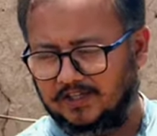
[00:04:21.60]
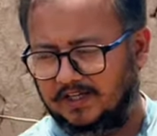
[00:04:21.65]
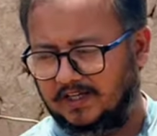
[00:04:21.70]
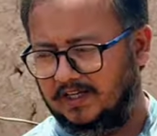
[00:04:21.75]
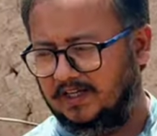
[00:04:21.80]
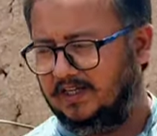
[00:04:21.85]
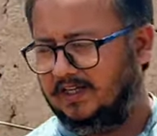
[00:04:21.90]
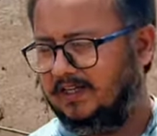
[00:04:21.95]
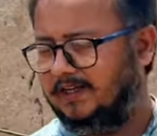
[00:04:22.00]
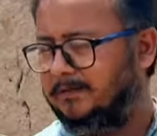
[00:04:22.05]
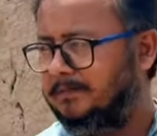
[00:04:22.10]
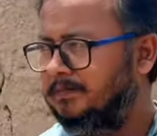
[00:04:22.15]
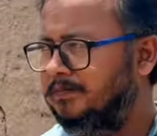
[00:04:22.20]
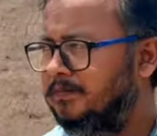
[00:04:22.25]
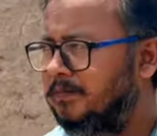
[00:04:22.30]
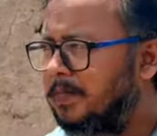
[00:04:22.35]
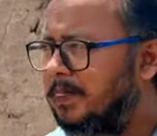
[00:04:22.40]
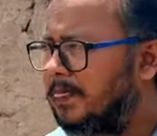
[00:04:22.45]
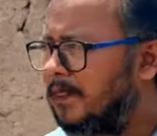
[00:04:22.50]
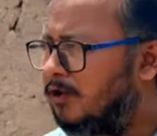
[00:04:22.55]
करेंगे
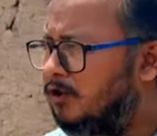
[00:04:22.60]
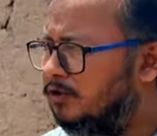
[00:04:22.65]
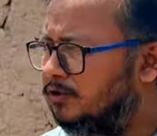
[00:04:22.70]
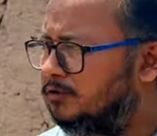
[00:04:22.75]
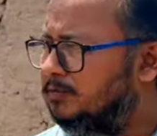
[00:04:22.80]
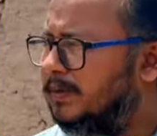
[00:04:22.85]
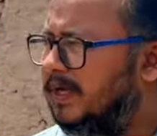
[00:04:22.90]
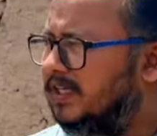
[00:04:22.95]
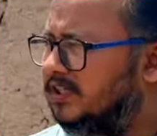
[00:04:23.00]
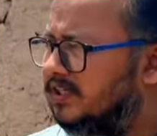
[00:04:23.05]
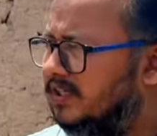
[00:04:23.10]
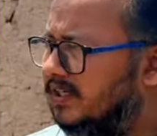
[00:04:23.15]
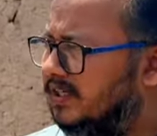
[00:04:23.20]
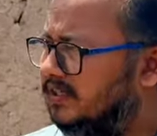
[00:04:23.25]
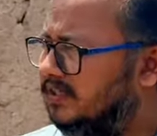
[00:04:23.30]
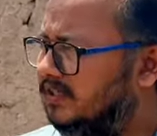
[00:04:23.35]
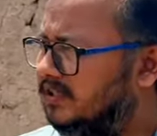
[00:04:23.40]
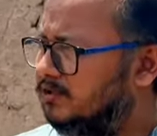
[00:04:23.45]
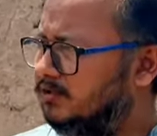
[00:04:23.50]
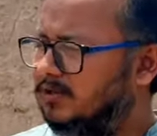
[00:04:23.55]
और स्पेशल
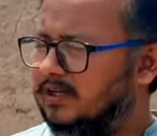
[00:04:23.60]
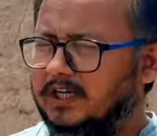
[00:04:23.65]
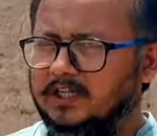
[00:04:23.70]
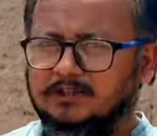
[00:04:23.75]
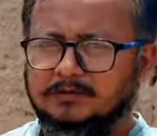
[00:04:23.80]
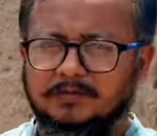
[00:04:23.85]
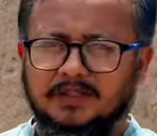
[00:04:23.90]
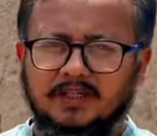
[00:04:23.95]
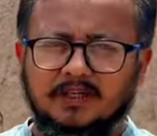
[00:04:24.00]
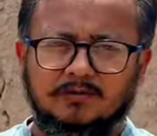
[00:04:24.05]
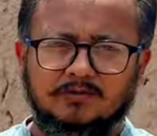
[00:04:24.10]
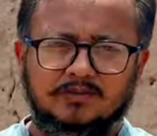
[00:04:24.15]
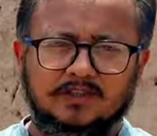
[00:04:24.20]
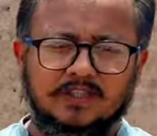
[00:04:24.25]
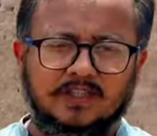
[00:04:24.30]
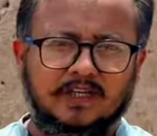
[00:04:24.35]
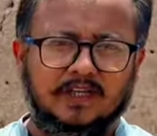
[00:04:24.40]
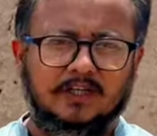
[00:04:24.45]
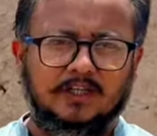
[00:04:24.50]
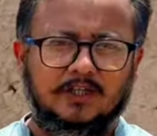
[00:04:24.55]
इधर जो आदमी है
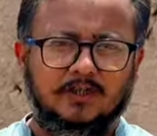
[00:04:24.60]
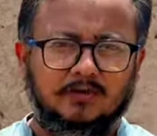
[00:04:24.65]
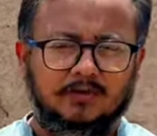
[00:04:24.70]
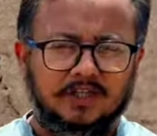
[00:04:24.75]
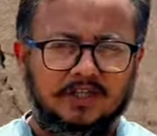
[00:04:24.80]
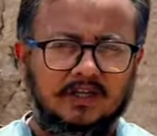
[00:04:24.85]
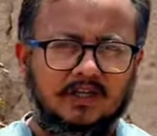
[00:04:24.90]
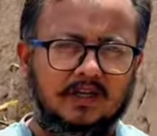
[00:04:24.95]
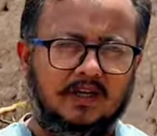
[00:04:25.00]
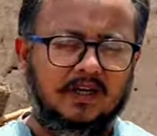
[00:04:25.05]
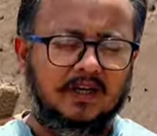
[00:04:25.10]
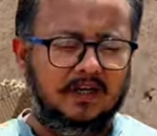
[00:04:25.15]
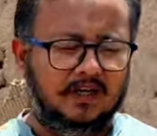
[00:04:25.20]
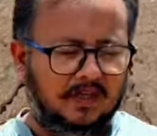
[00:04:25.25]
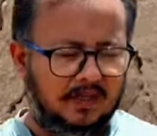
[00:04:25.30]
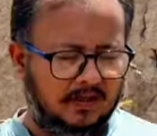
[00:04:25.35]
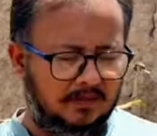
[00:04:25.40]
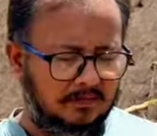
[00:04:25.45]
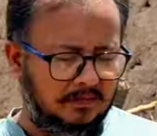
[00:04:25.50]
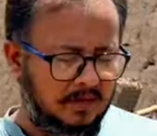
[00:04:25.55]
उसकी एक ड्यूटी
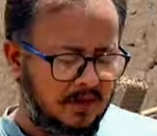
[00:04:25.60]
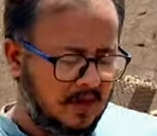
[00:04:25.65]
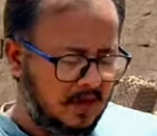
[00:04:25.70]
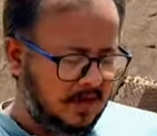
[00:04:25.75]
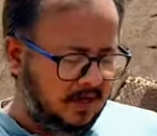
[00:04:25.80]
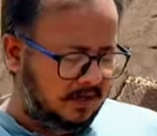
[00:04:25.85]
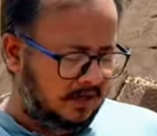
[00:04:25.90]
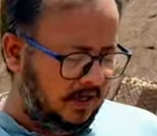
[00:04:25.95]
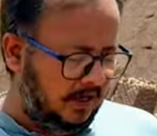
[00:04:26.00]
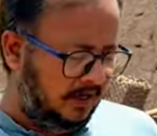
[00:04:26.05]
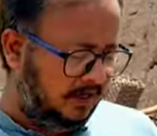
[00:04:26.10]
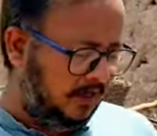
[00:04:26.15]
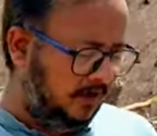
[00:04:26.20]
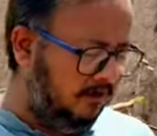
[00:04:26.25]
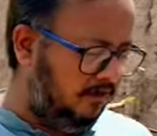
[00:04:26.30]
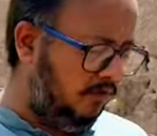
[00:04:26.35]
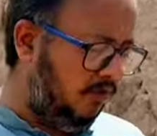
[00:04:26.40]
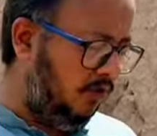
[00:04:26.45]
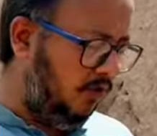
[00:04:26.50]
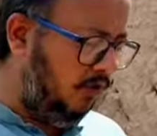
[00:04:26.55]
लगाएंगे हम ताकि
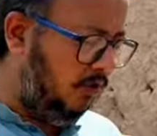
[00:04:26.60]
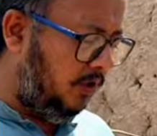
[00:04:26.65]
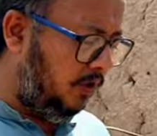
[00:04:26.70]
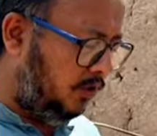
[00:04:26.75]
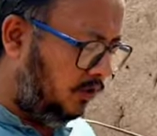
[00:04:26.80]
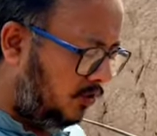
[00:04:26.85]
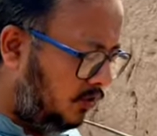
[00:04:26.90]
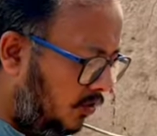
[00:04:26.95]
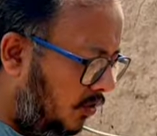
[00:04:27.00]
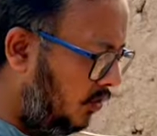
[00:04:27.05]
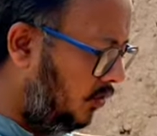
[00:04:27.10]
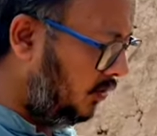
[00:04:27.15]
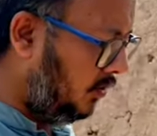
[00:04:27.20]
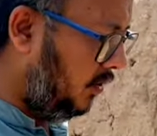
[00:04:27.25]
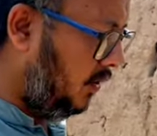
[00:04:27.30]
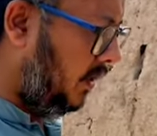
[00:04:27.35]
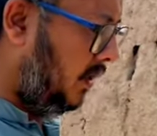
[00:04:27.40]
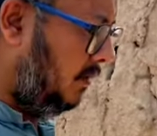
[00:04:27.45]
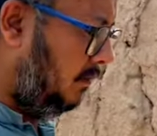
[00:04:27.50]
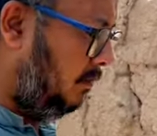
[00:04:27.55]
वो इसको
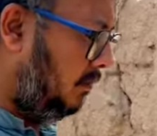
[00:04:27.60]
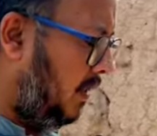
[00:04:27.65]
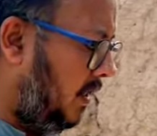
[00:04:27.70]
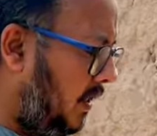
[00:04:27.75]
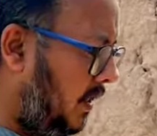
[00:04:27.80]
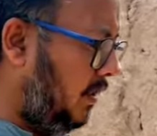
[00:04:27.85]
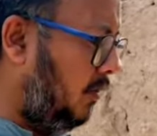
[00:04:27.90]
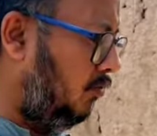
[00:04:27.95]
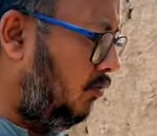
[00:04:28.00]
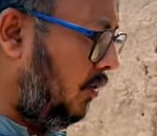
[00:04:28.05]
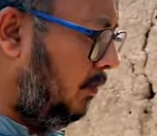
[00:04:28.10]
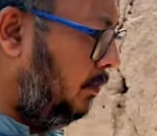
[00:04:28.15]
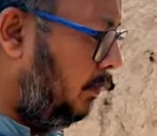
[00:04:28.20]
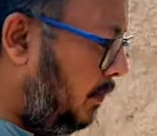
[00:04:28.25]
दिन में कोई